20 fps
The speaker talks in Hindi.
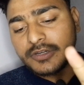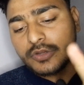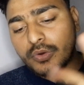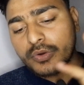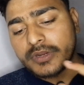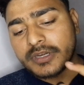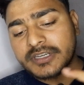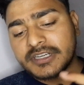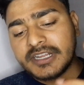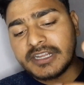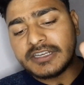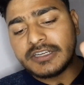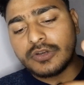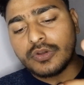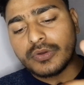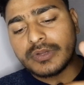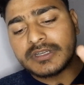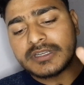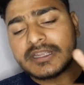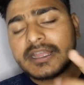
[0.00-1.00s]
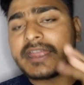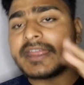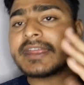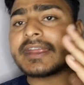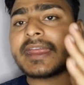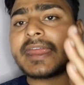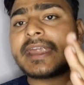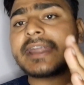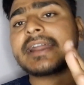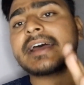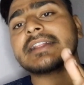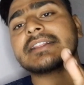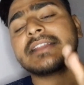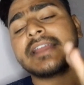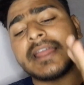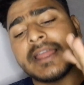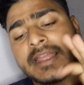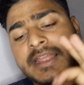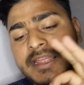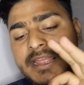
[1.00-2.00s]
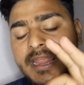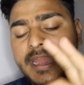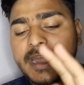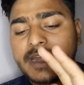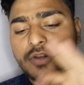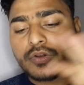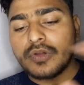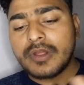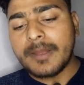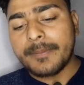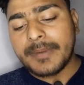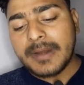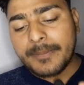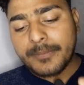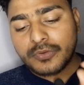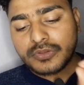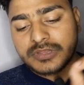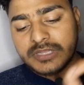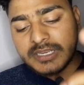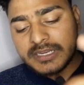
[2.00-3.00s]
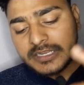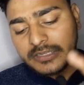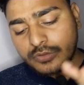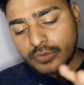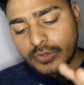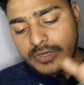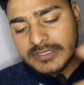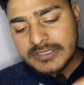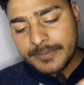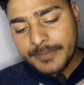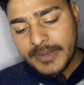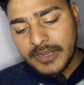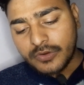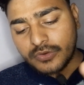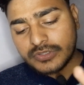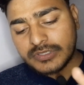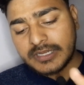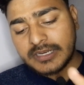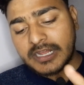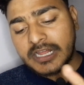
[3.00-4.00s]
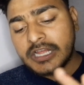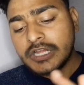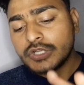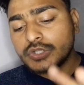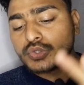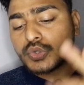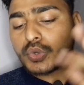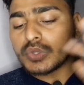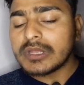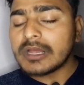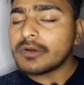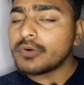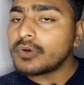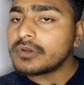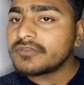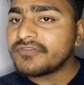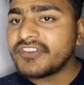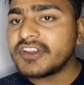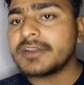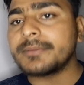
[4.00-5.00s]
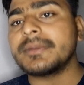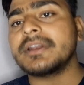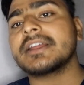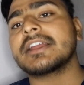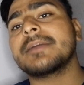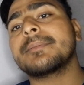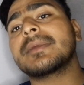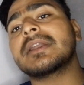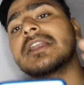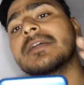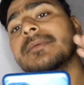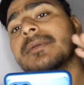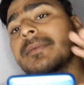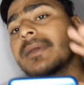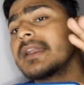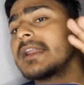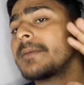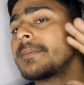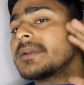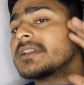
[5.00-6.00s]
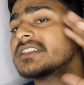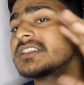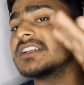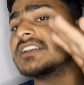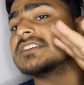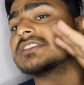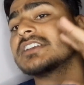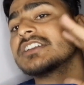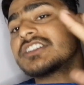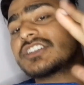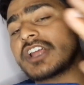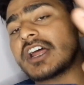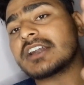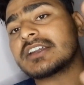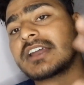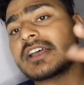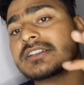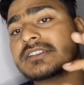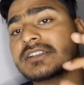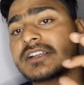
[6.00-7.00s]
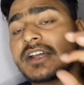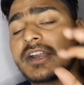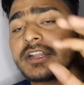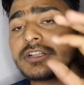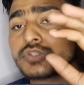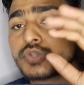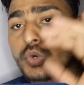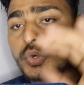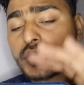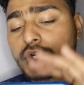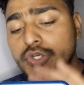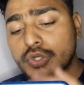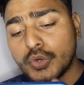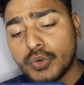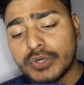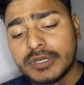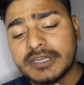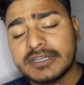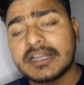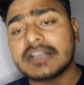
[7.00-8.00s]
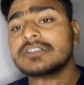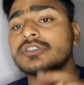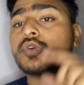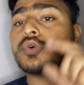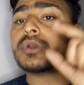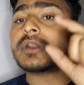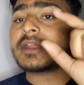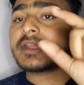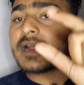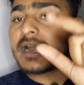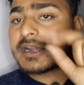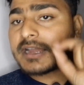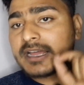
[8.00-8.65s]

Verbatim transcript: मैंने डेली लॉग किया एक एड आते हैं एड को यहाँ पर आपको देखकर थोड़ा सा बैक हो जाना चौदह कोइन फ्री मिलेगा मतलब कि मैंने यहाँ पर तीन से चार टास्क करे छोटे छोटे टास्क और एक